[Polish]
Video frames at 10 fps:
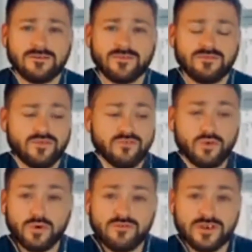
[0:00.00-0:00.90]

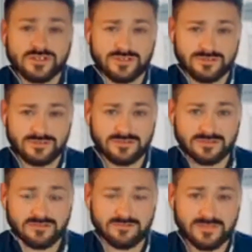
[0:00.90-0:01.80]
wywoływać
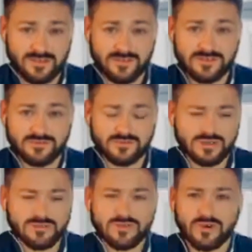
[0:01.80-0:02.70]
nawet u
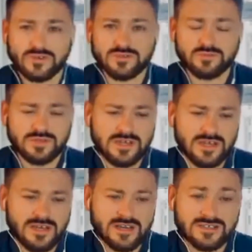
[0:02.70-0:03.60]
niektórych osób
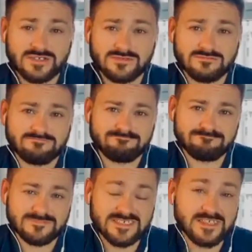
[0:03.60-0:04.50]
chęć
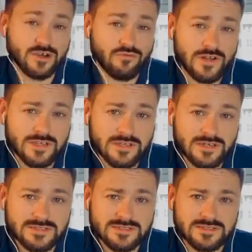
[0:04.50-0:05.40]
zaatakowania
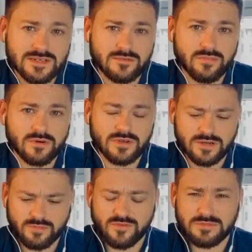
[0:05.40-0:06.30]
nas, albo jak
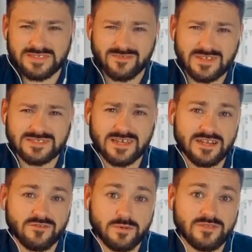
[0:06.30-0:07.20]
powiemy za chwilę,
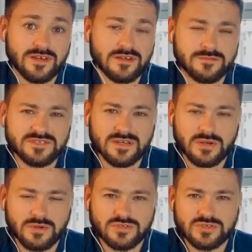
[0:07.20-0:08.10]
zagrania w pewne gry
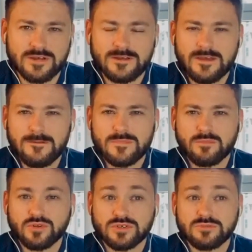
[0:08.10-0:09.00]
psychologiczne,
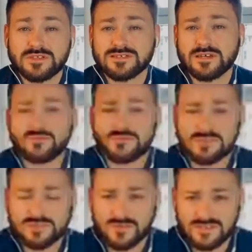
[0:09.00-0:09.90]
po to, żeby tych znaków
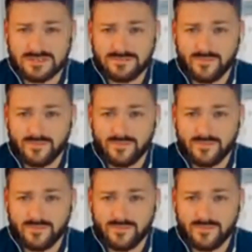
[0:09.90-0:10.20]
dostać więcej.